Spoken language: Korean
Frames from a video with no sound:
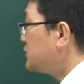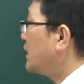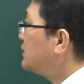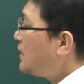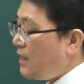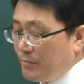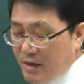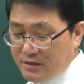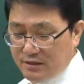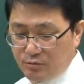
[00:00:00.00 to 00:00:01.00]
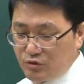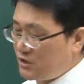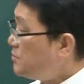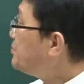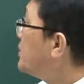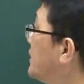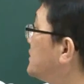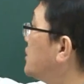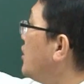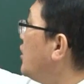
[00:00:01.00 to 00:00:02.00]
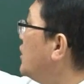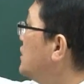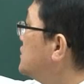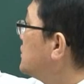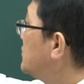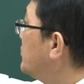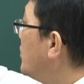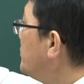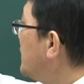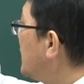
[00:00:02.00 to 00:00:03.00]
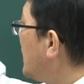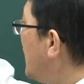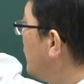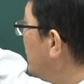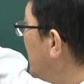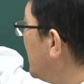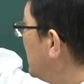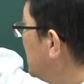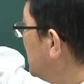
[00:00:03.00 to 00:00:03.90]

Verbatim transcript: 자, 그 다음에 지금 우리 10번에서 지금 뭡니까 우리